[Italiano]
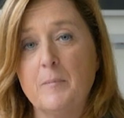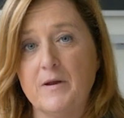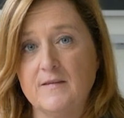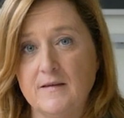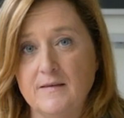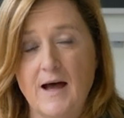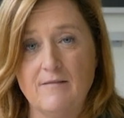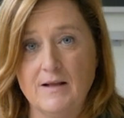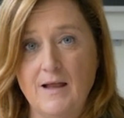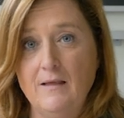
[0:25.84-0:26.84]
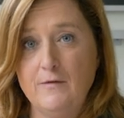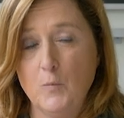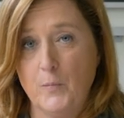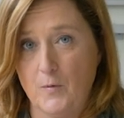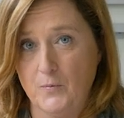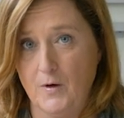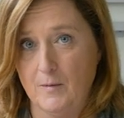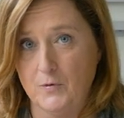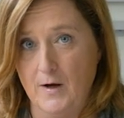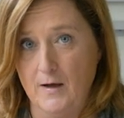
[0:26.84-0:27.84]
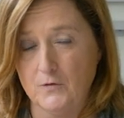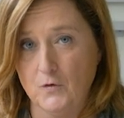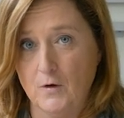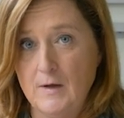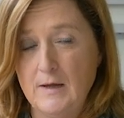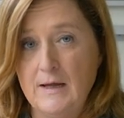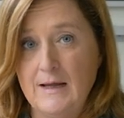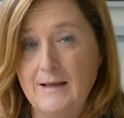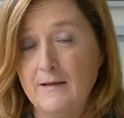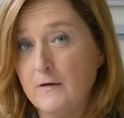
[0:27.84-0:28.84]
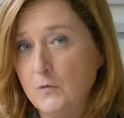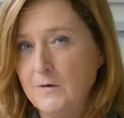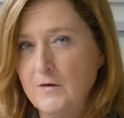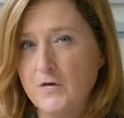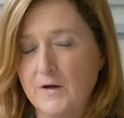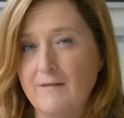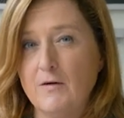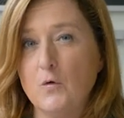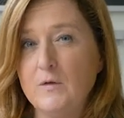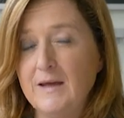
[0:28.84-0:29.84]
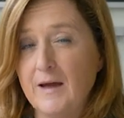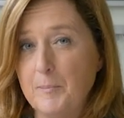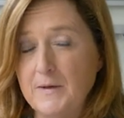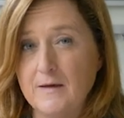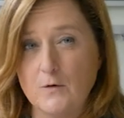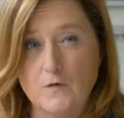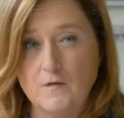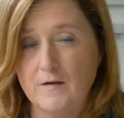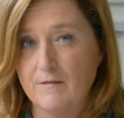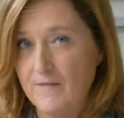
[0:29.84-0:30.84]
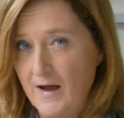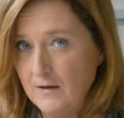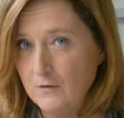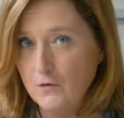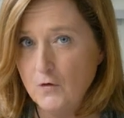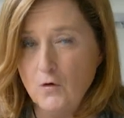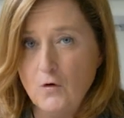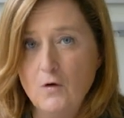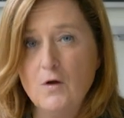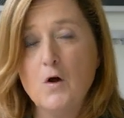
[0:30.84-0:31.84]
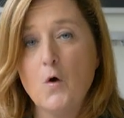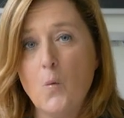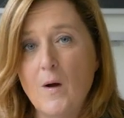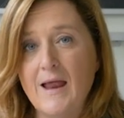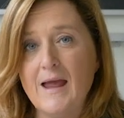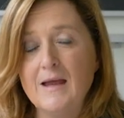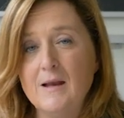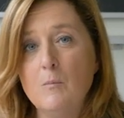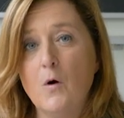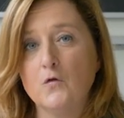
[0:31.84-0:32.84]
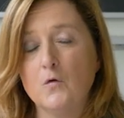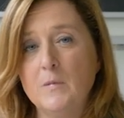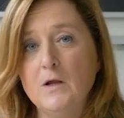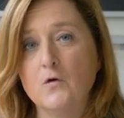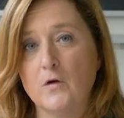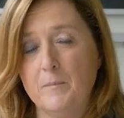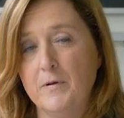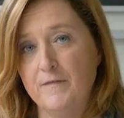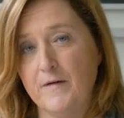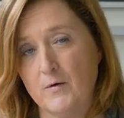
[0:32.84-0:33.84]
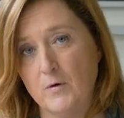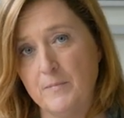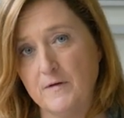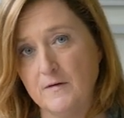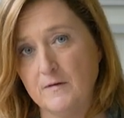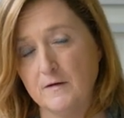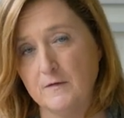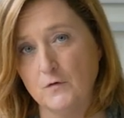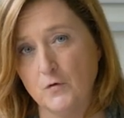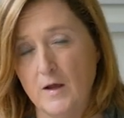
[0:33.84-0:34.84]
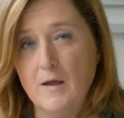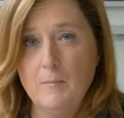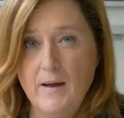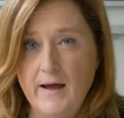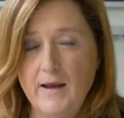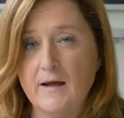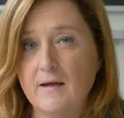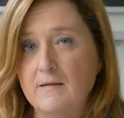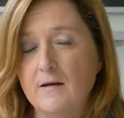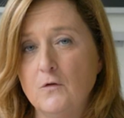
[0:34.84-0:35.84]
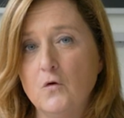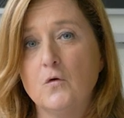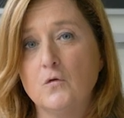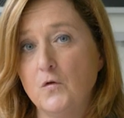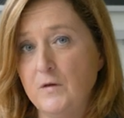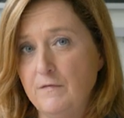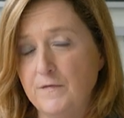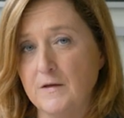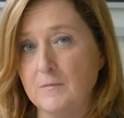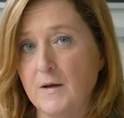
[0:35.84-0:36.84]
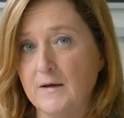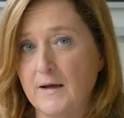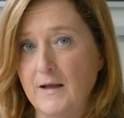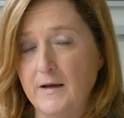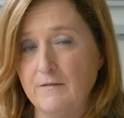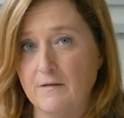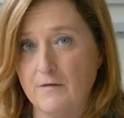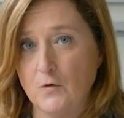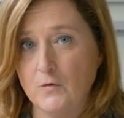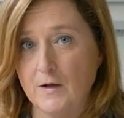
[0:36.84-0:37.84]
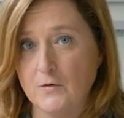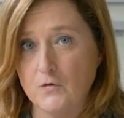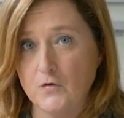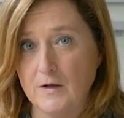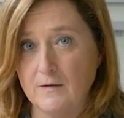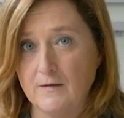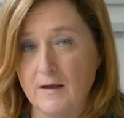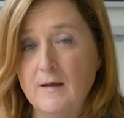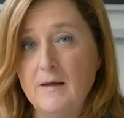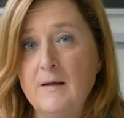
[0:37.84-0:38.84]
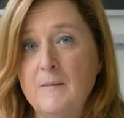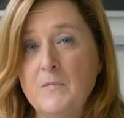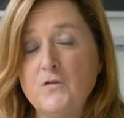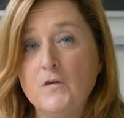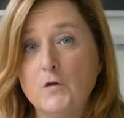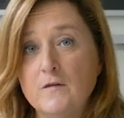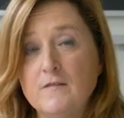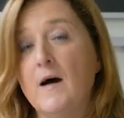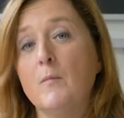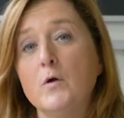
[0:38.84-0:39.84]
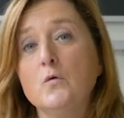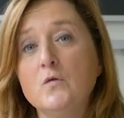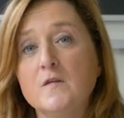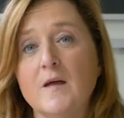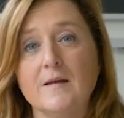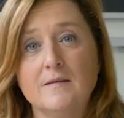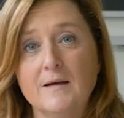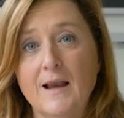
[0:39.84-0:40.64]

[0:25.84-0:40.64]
che presentava agli altri un proprio elaborato. Gli altri studenti cercavano di capire, osservandolo, qual è il modo migliore per fare una presentazione, magari anche tenendo conto dei feedback che arrivavano dal docente. Ci trovavamo in un set